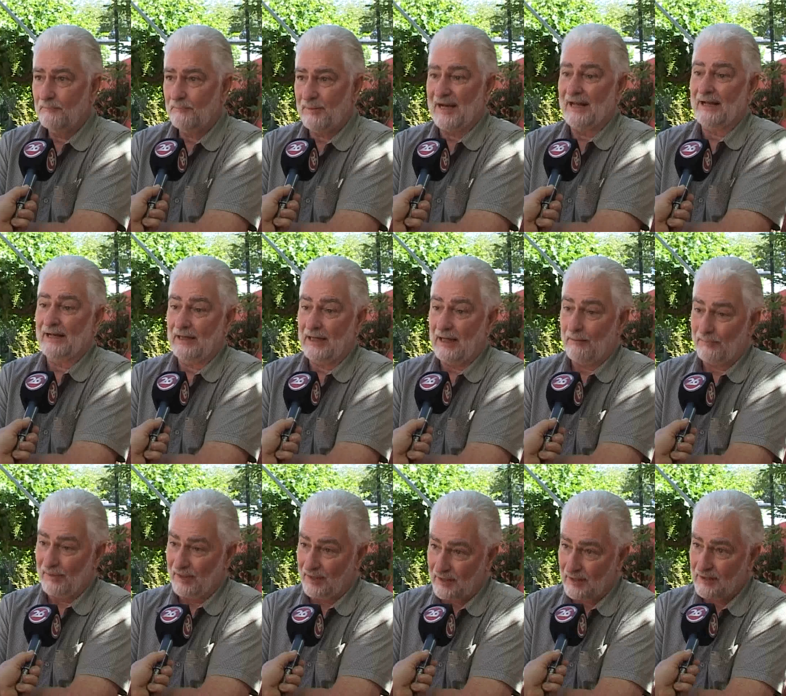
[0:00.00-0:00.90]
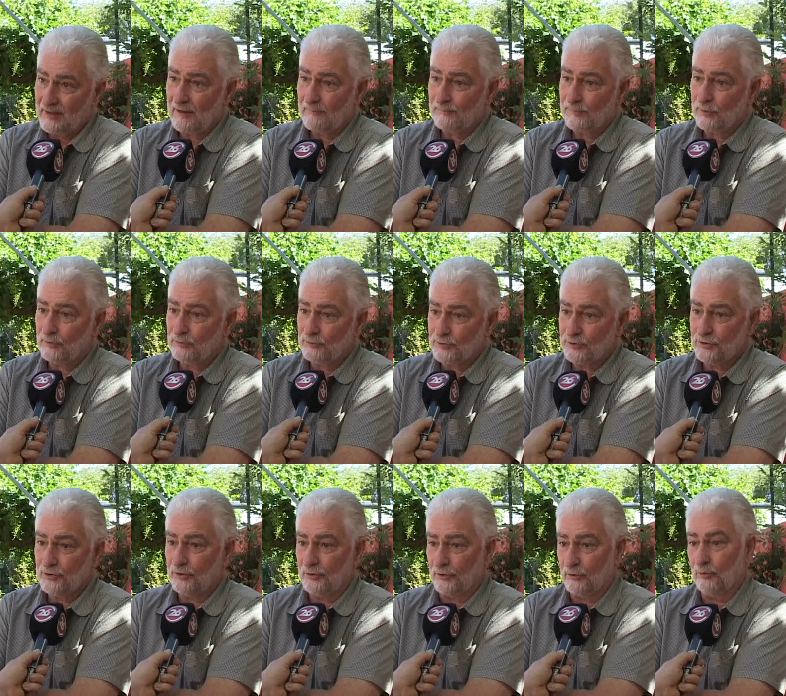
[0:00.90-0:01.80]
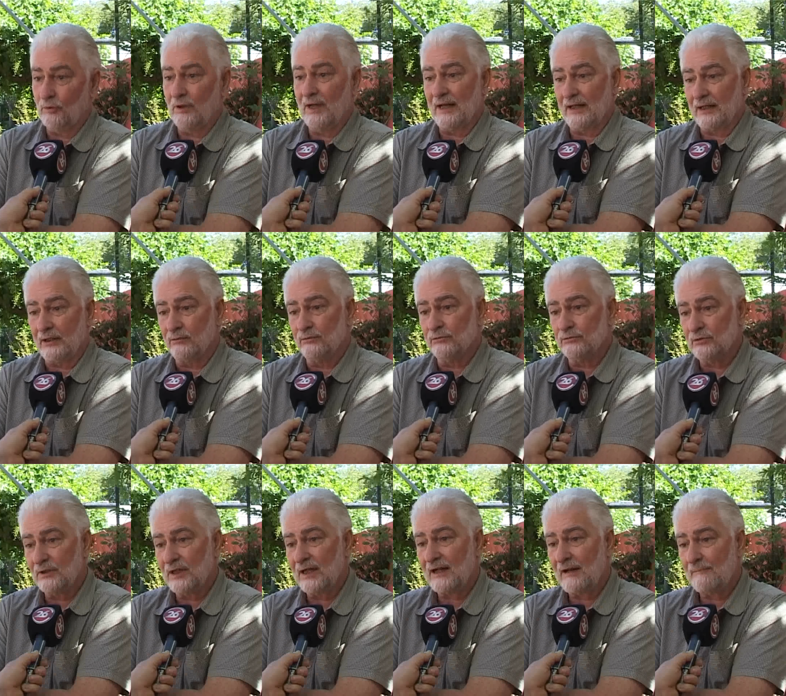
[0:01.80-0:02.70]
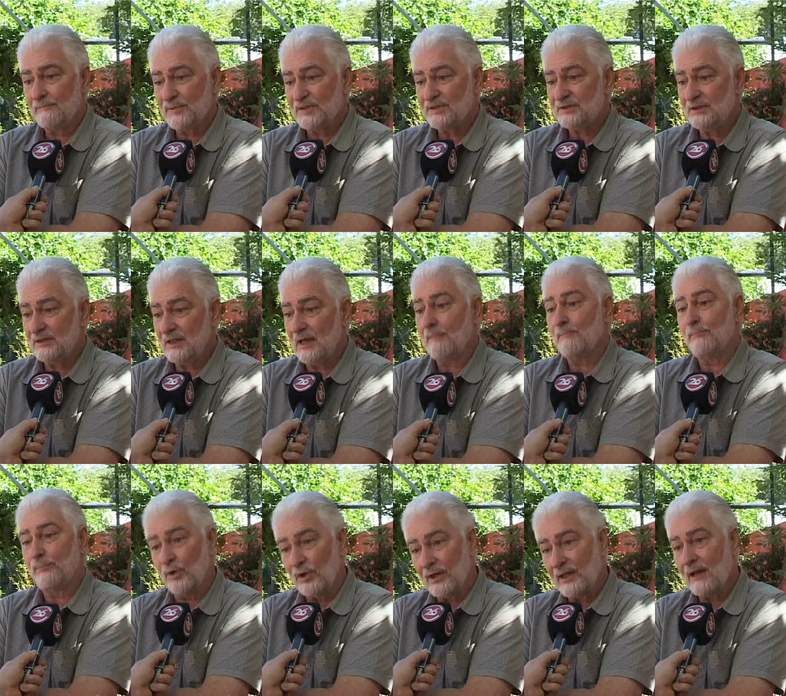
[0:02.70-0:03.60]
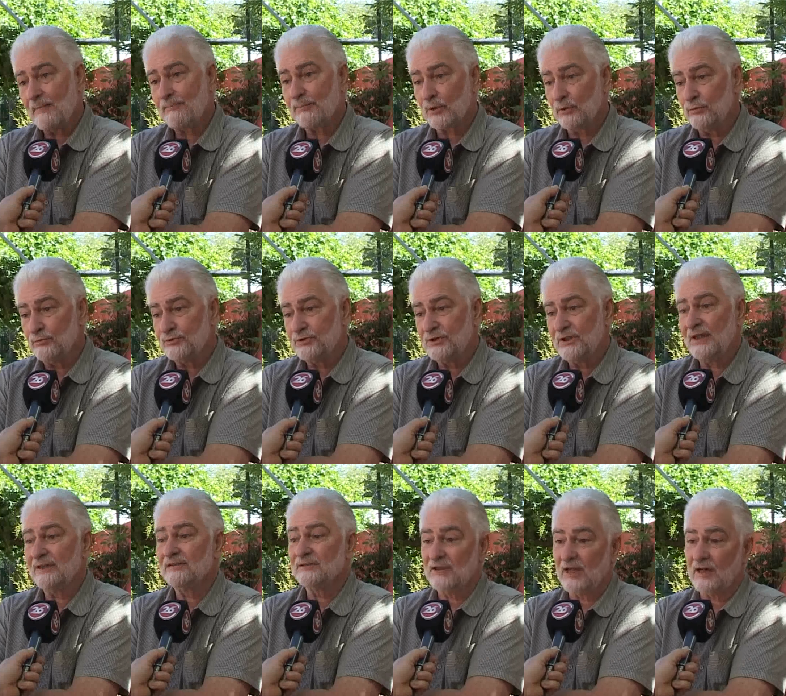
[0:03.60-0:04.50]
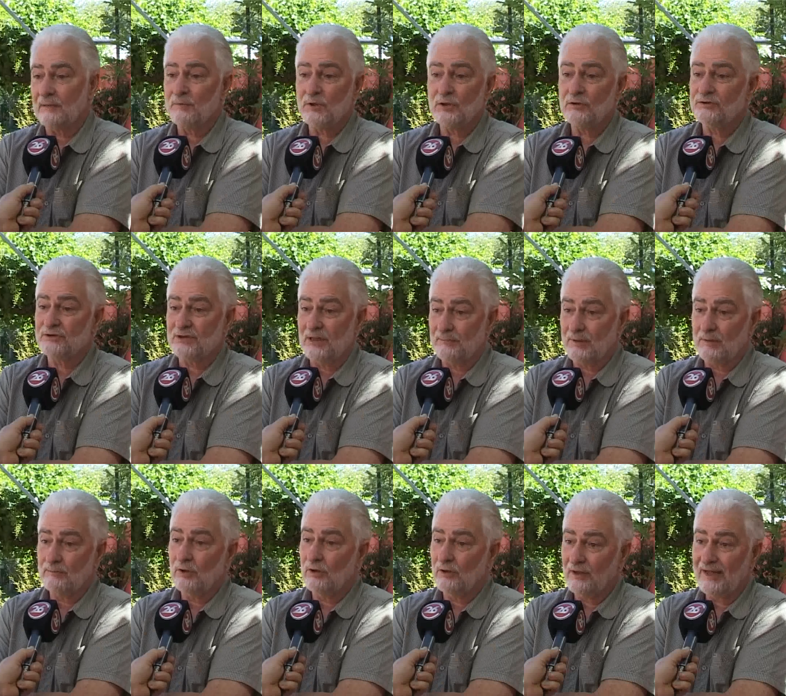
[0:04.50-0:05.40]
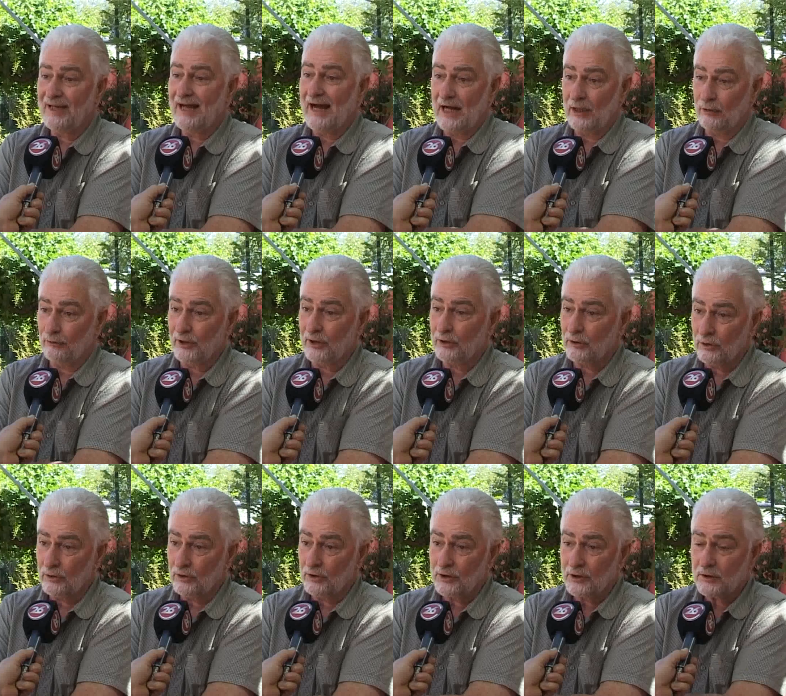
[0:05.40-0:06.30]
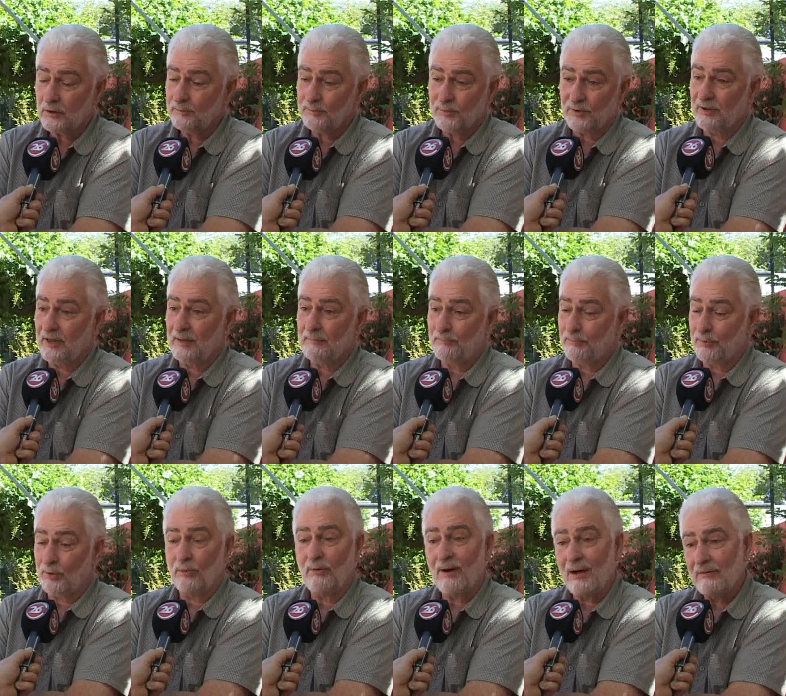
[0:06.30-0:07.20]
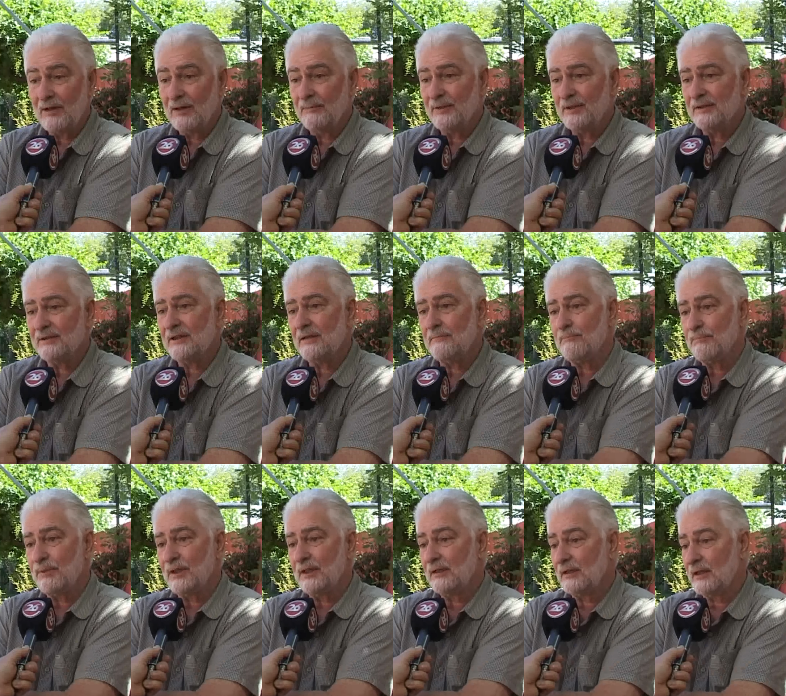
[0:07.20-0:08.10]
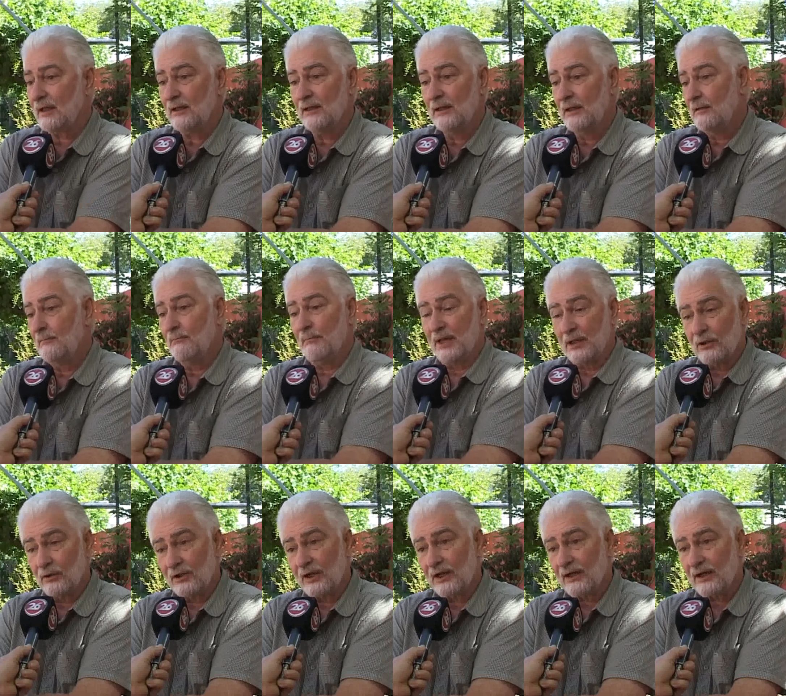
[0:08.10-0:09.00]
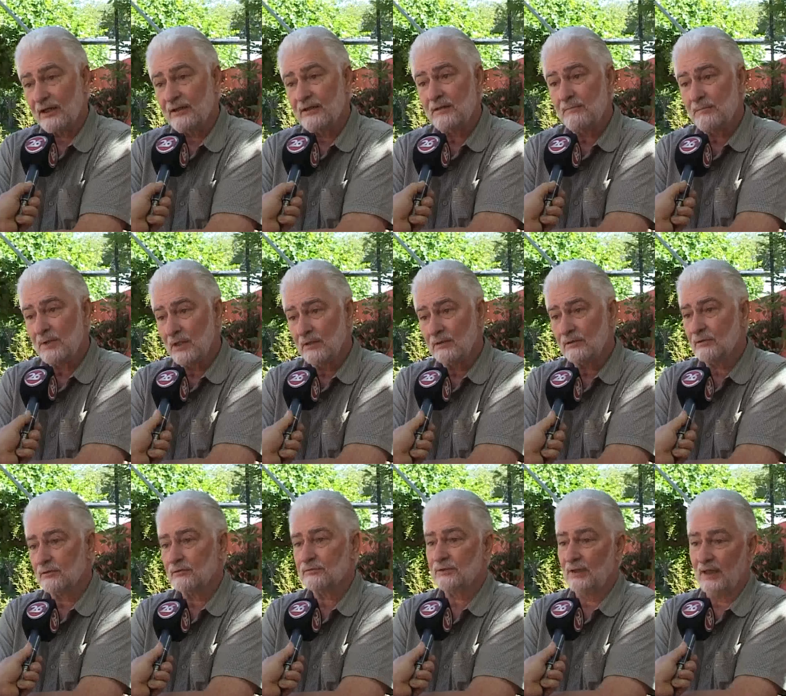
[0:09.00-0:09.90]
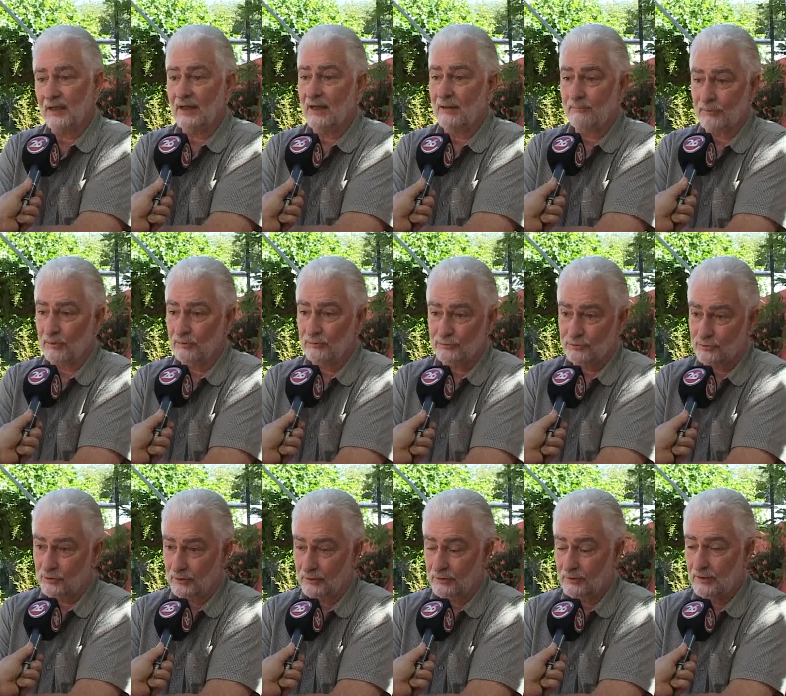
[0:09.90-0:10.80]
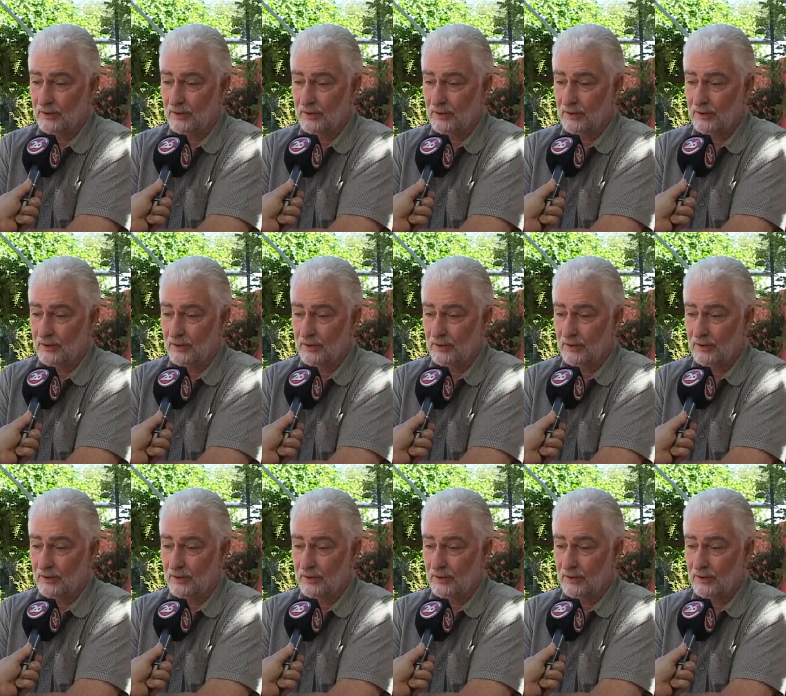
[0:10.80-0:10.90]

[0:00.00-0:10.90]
para que la pequeña producción o la agricultura campesina pueda producir en términos, llamémosle, agroecológicos, porque probablemente implique menores rendimientos en la producción.